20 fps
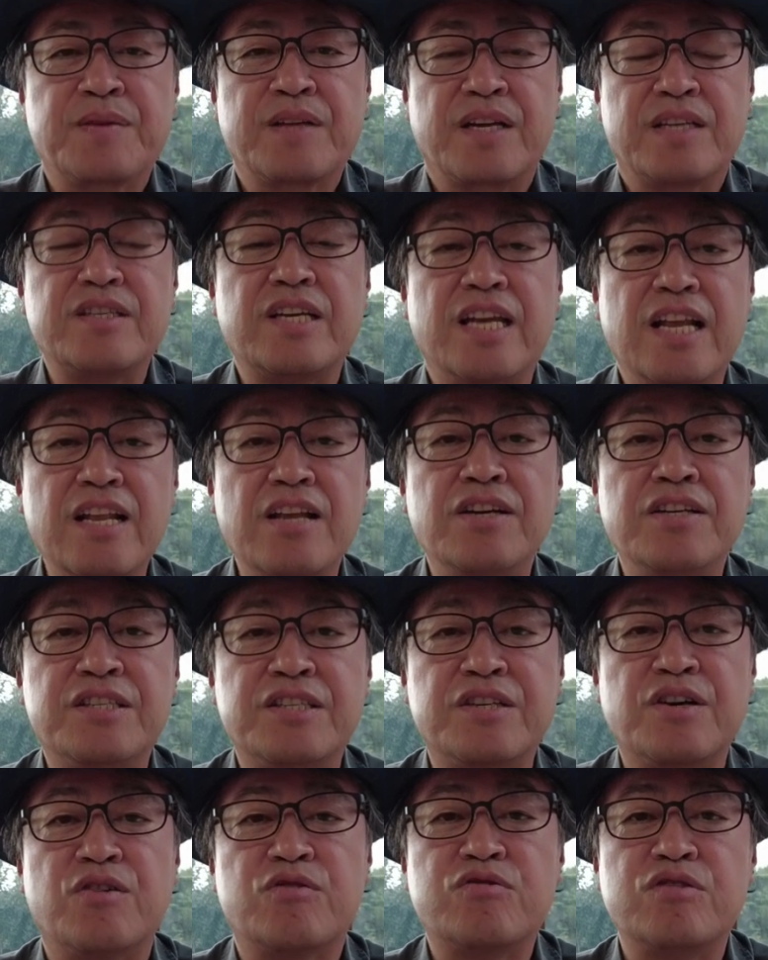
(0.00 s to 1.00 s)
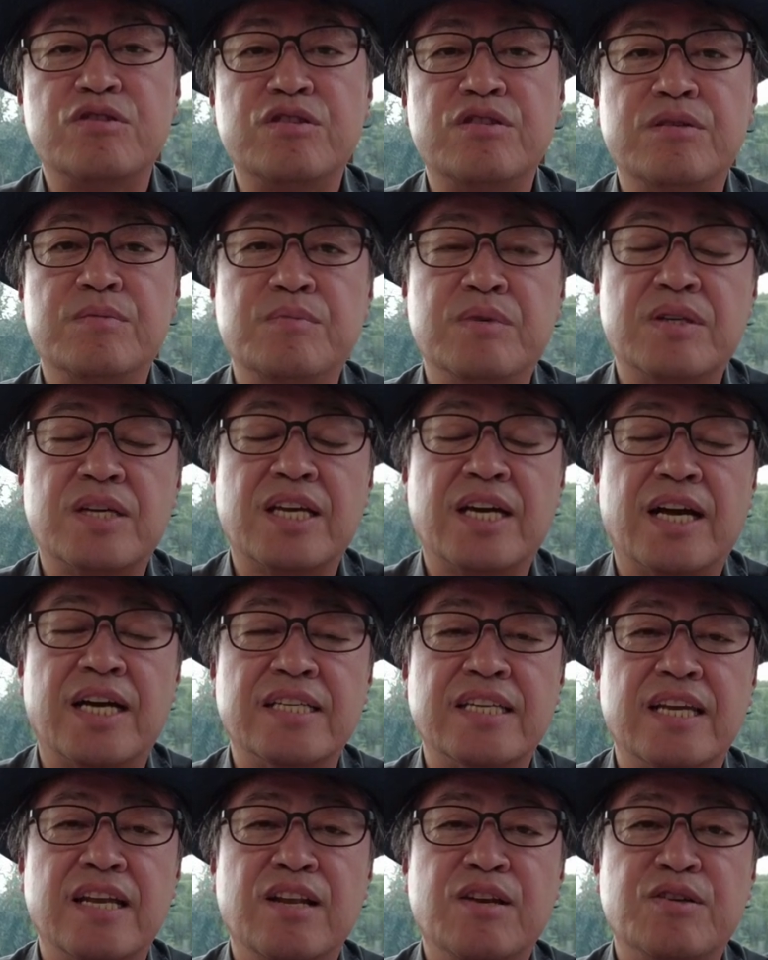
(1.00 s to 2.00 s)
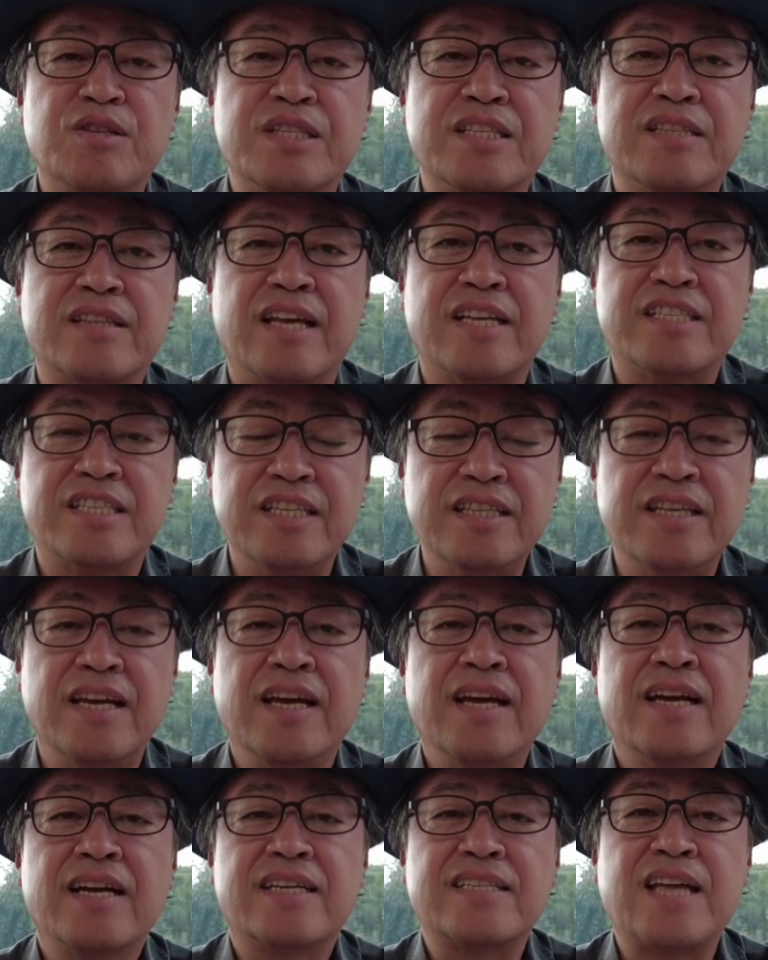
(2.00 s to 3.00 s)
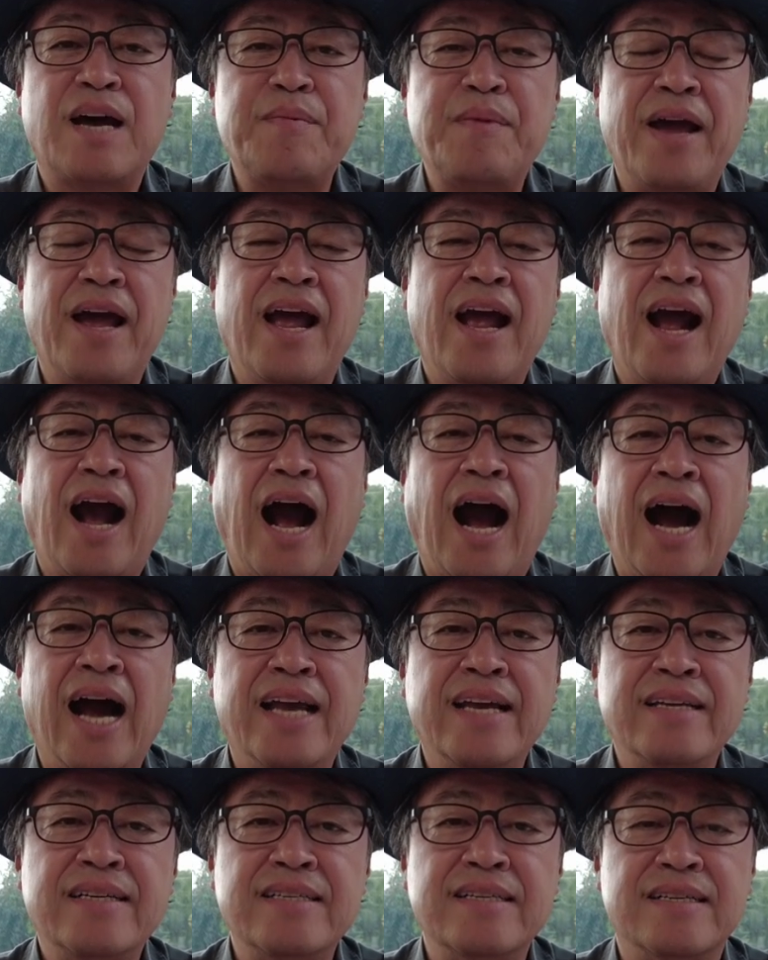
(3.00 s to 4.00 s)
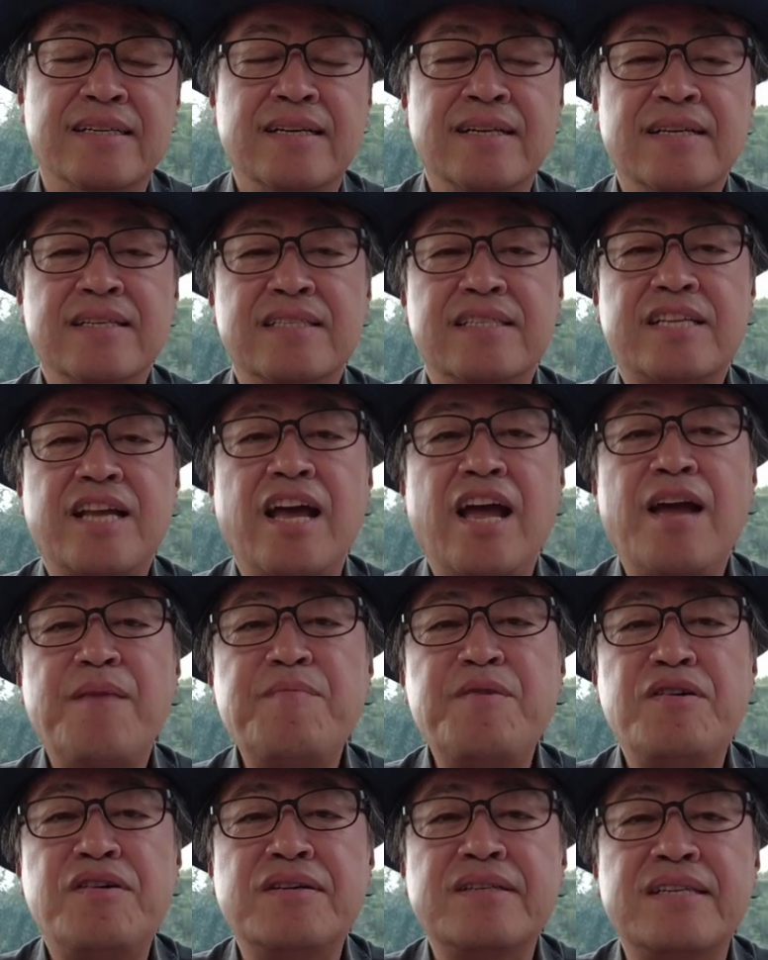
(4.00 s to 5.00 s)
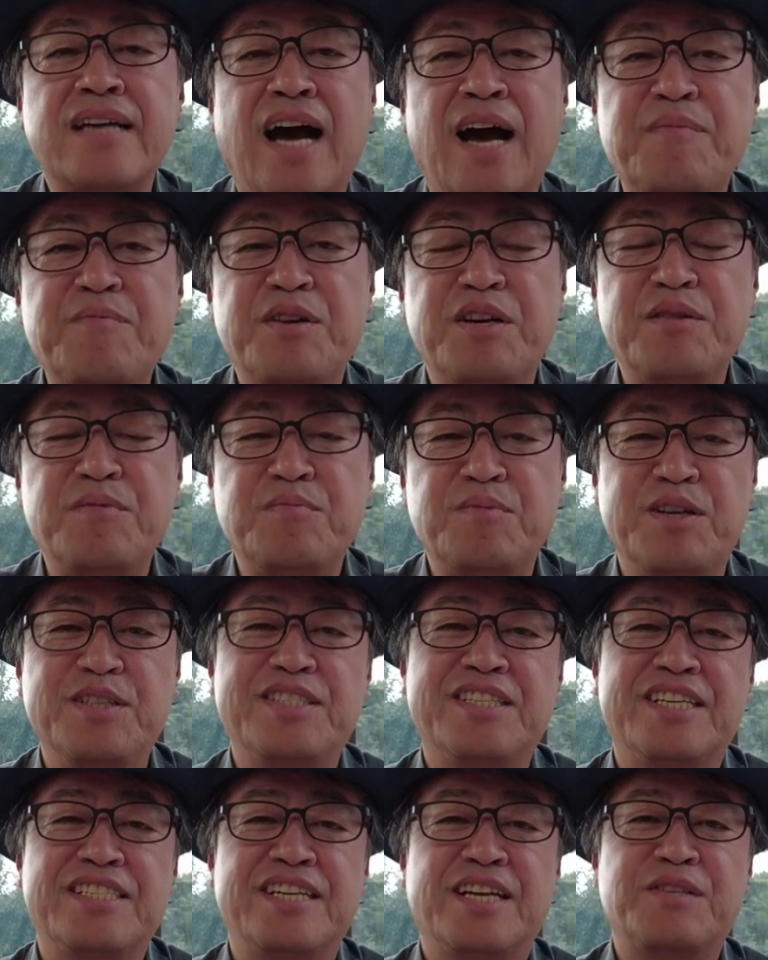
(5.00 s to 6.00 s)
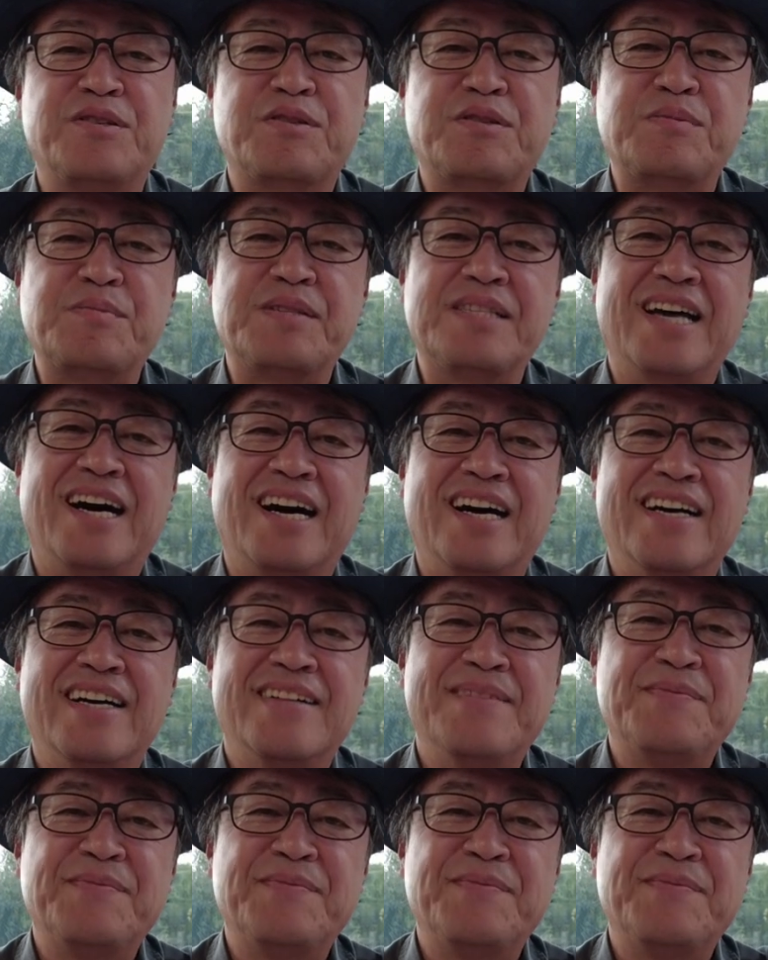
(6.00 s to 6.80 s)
그래서 1년이죠. 군 의무 기간이 1년 대신, 그 다음에 아이를 3명 낳으면 면제를 해줬습니다.